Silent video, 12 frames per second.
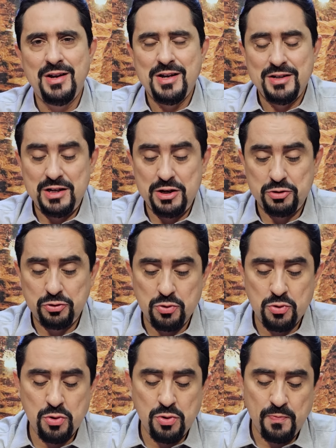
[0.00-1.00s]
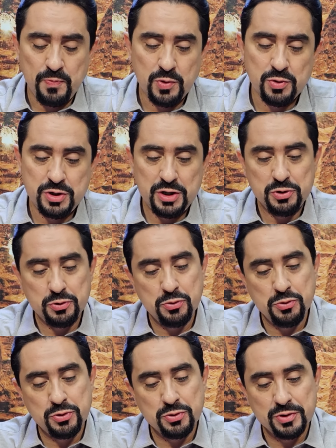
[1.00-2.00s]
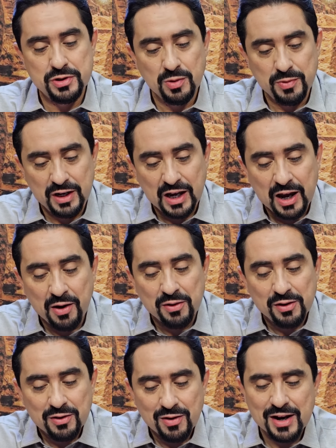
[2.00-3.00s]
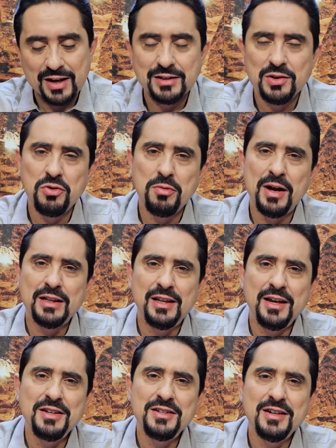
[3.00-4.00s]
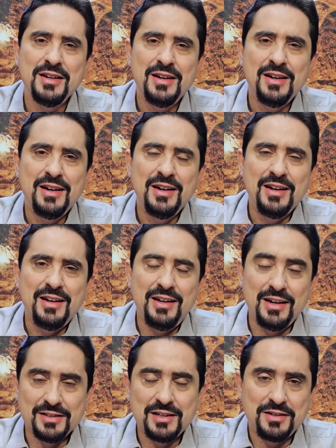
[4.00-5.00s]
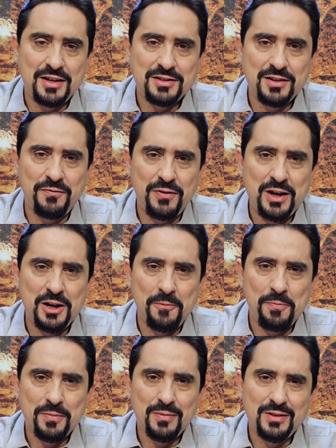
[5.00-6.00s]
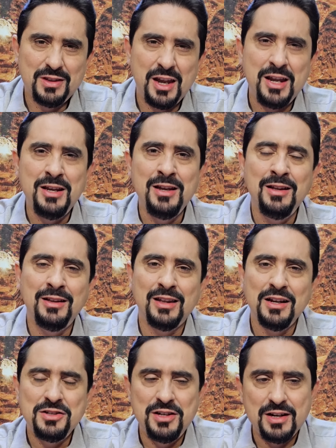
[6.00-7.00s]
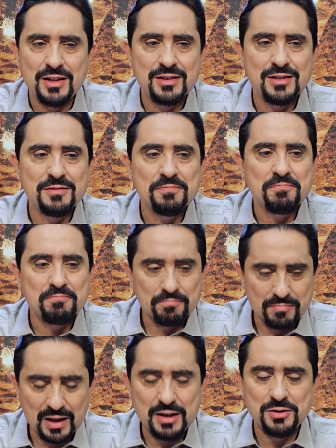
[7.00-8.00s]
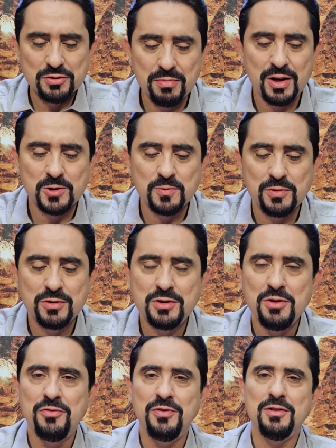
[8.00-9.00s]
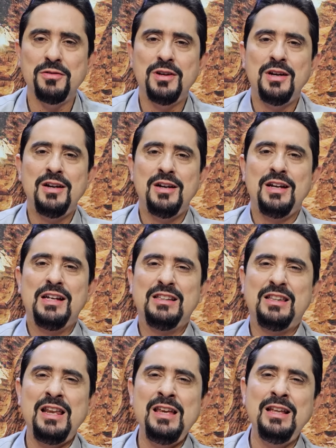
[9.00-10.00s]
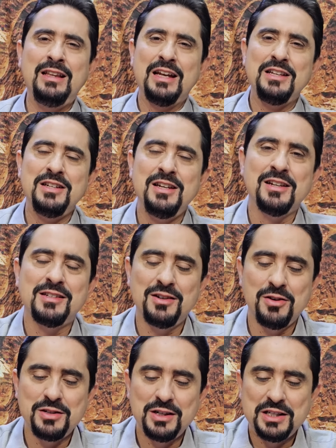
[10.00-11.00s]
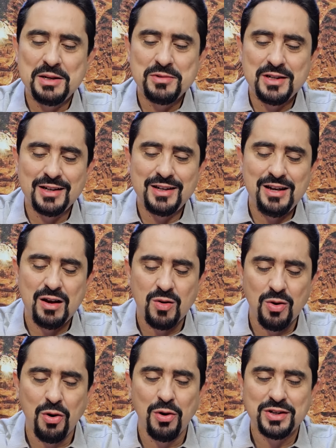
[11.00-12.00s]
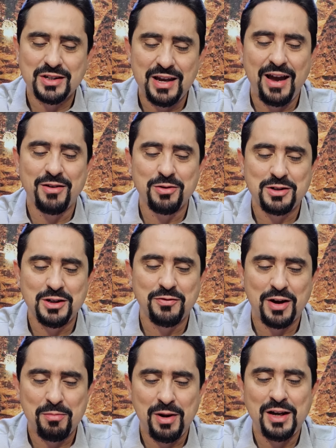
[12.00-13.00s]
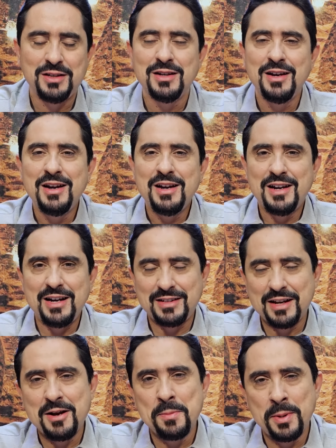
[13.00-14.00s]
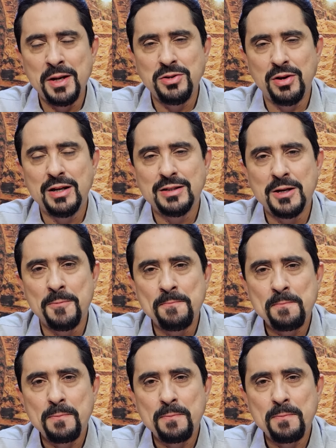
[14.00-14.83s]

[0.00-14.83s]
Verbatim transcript: Sextou com Jesus, com São Miguel, com a nação combatente. E nesta sexta-feira, 30 dias. Isso mesmo que você ouviu. 30 dias que nós estamos aqui consecutivamente nesta campanha de oração.